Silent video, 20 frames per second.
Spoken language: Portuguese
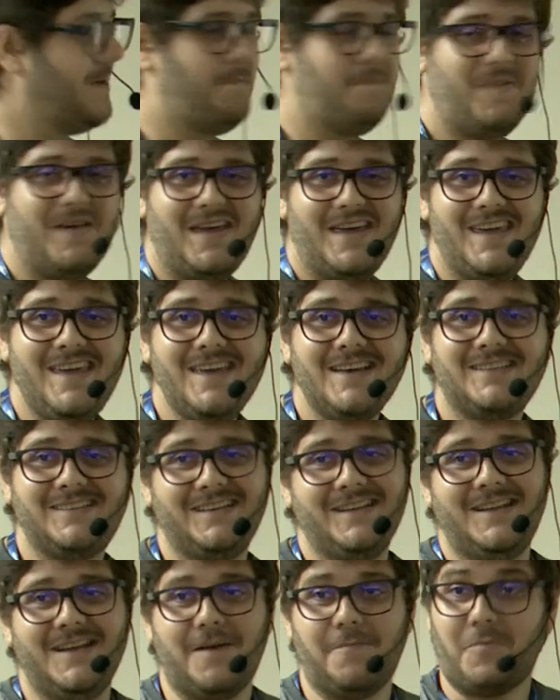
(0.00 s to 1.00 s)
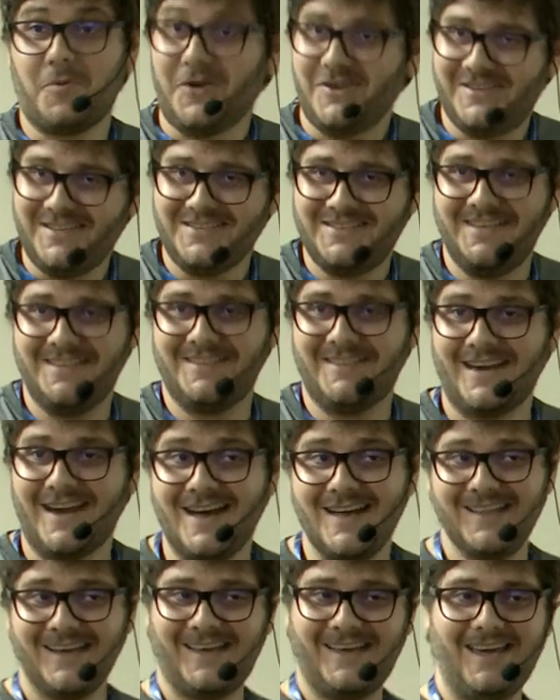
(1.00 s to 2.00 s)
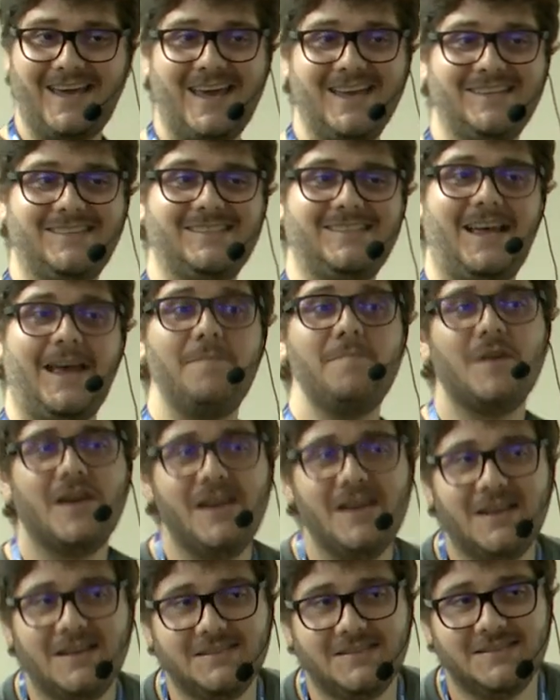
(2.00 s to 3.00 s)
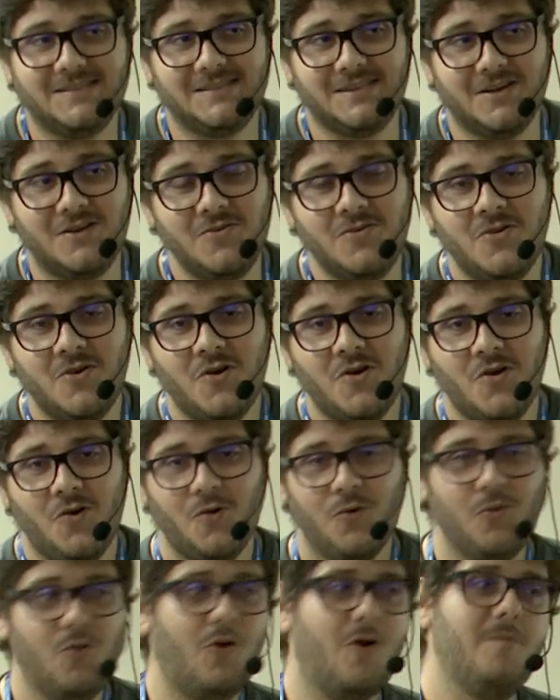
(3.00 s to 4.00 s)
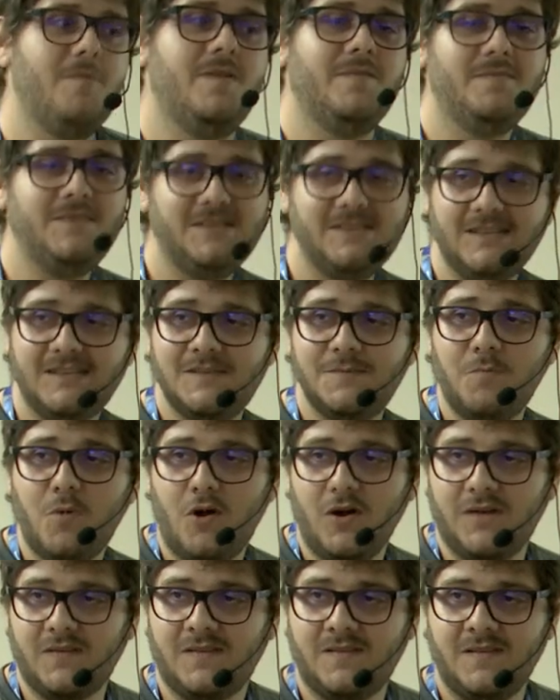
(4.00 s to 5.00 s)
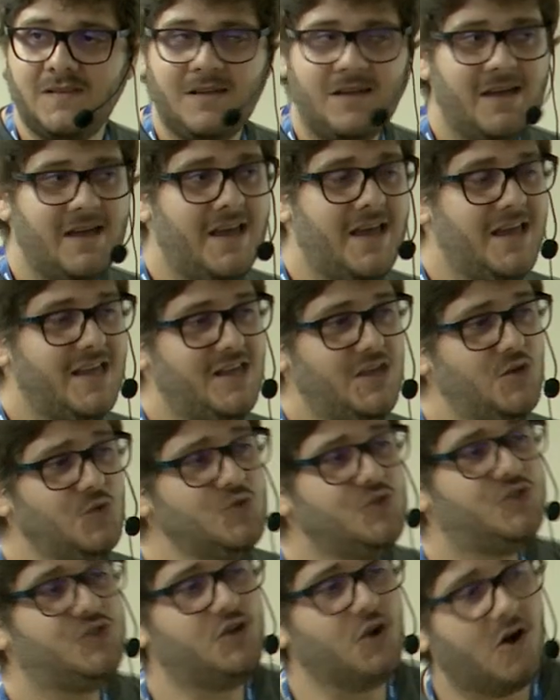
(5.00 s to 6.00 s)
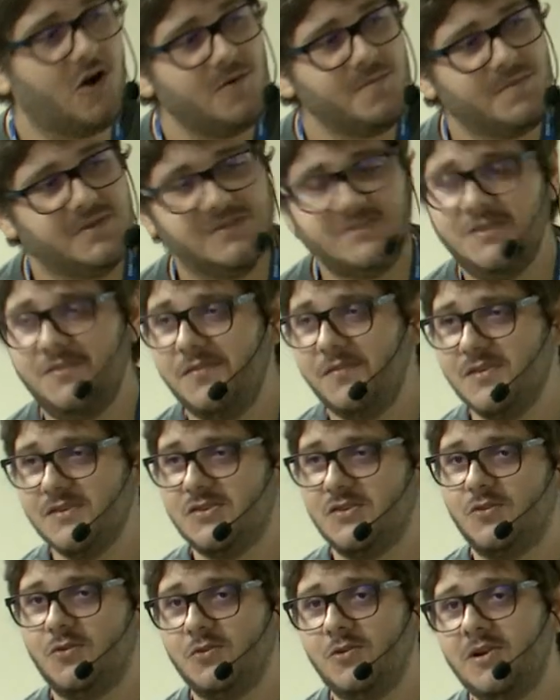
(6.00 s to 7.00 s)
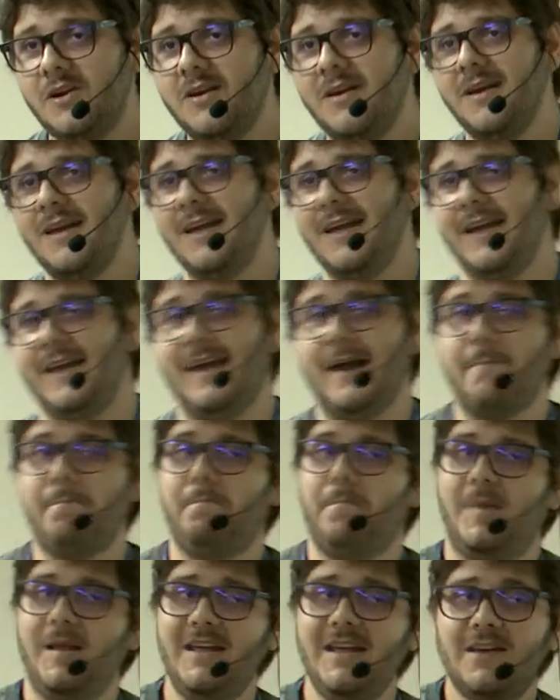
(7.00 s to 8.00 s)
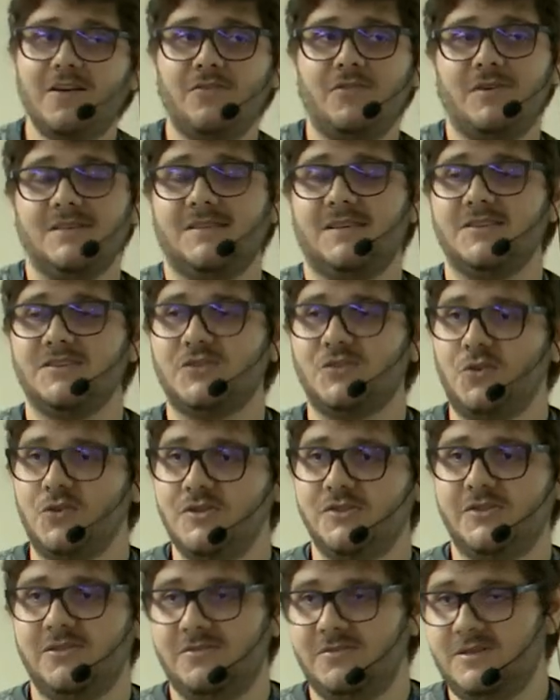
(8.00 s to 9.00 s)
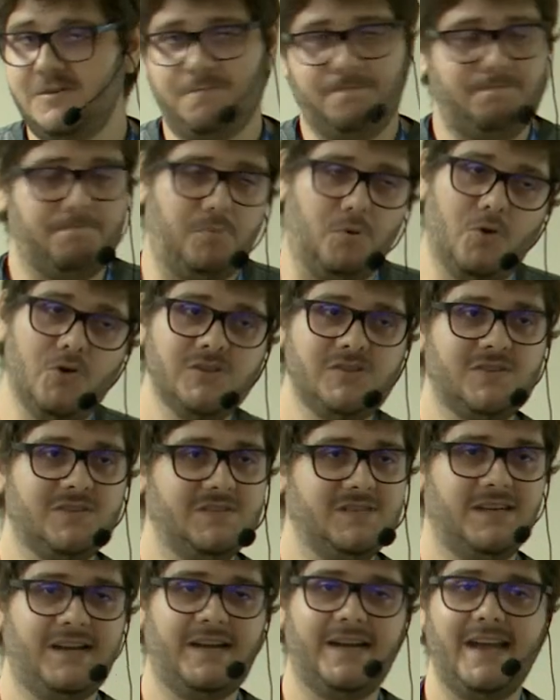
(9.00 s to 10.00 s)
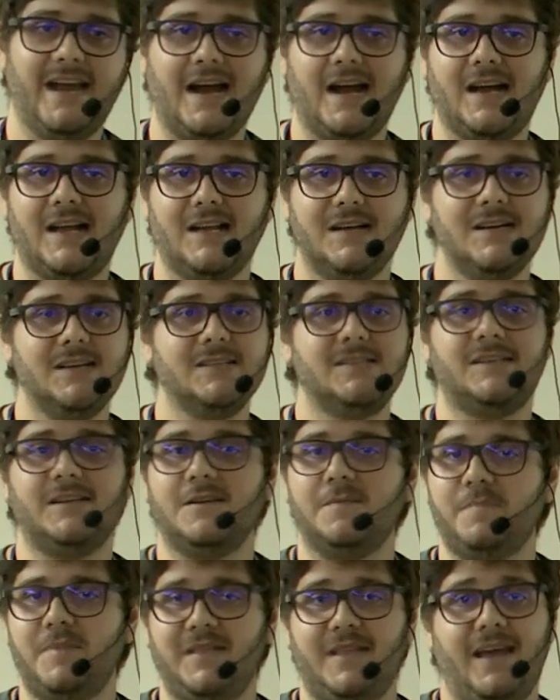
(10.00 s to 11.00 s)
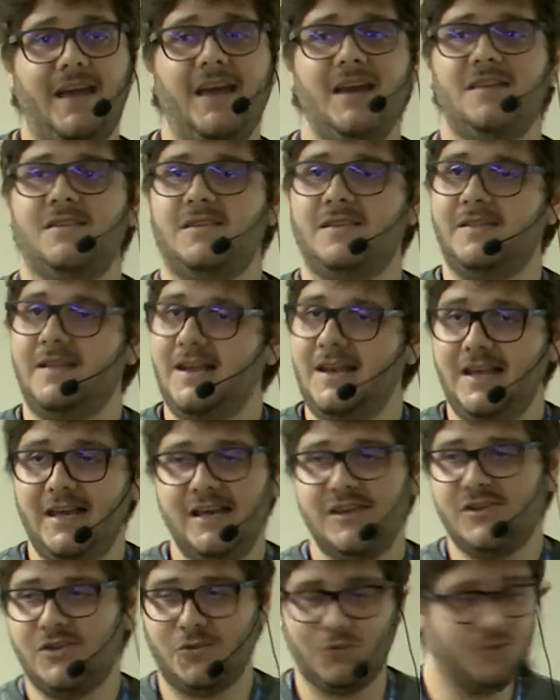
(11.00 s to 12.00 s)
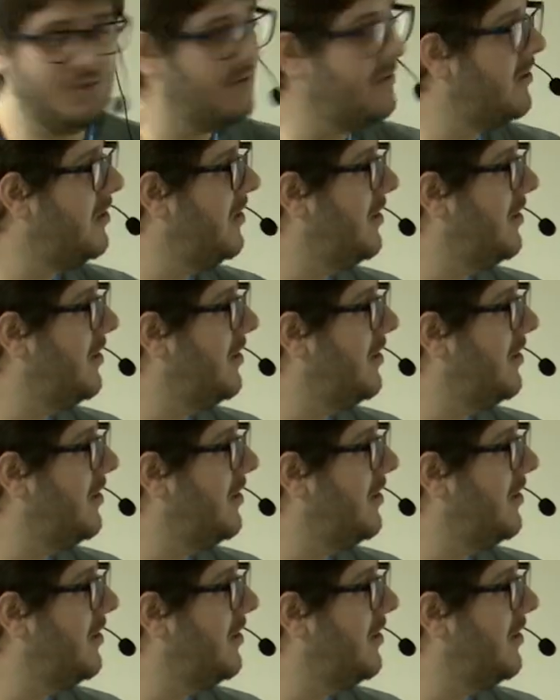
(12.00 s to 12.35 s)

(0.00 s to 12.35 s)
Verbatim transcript: API, que seria a porta de entrada, que recebe a requisição, o nome é Mystics Box. E os jobs de infraestrutura que aplicam as ações de Postgres de criar cluster, update, delete, tudo,